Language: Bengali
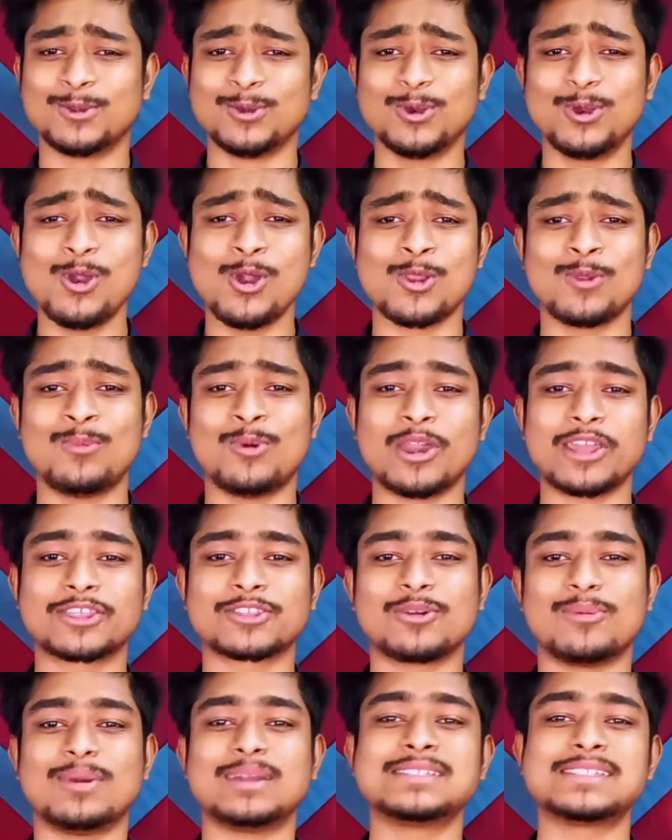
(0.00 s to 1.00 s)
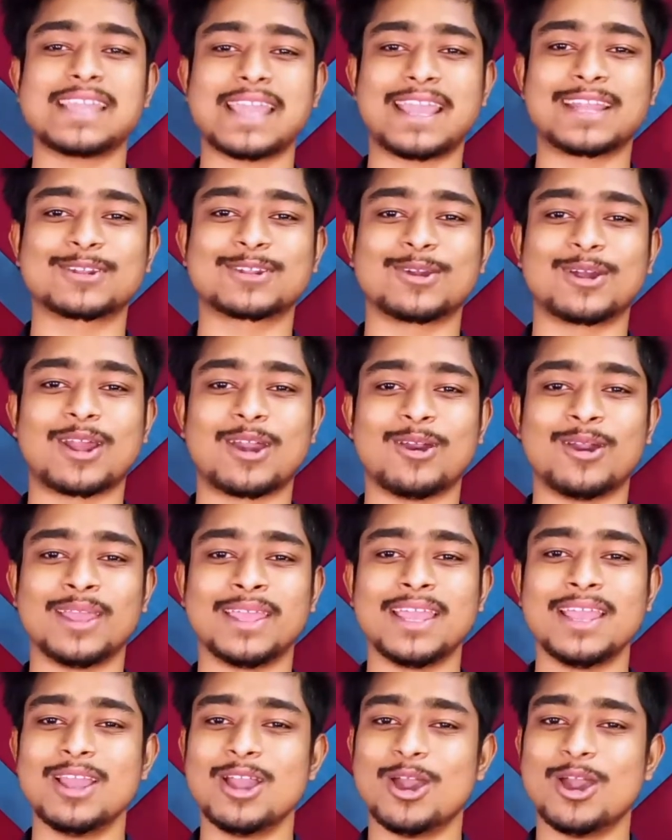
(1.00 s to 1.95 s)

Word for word: গুগল ভয়েস কমান্ড অ্যাড করা হয়